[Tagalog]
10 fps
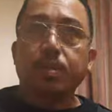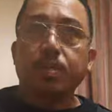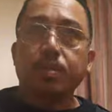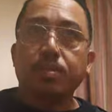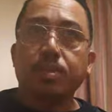ano
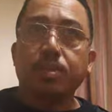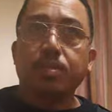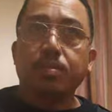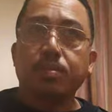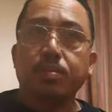ba yung
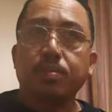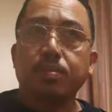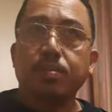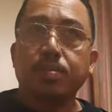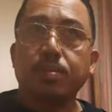atin last
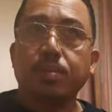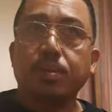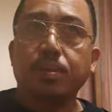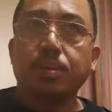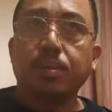na, ano?
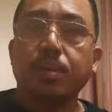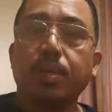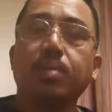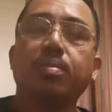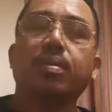
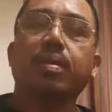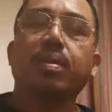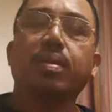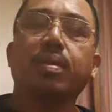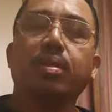
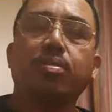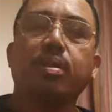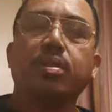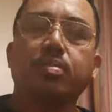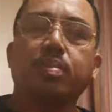Ayun, na, ah,
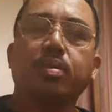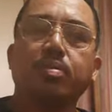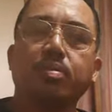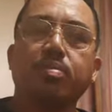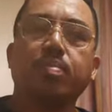dito guys sa
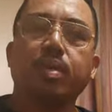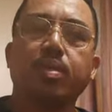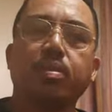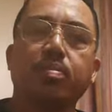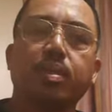barko,
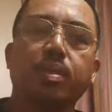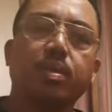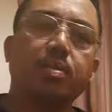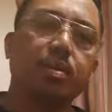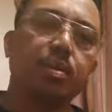kompleto kami
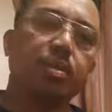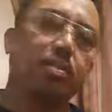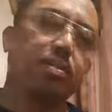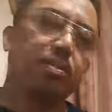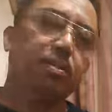ng ano
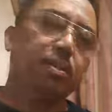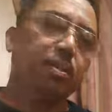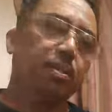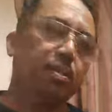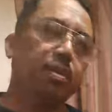rito.
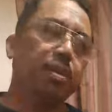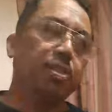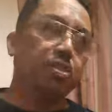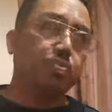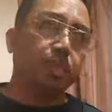Uh,
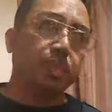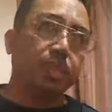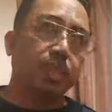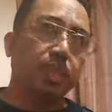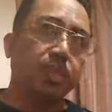recreation
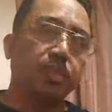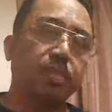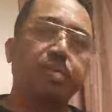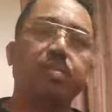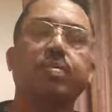facilities, no?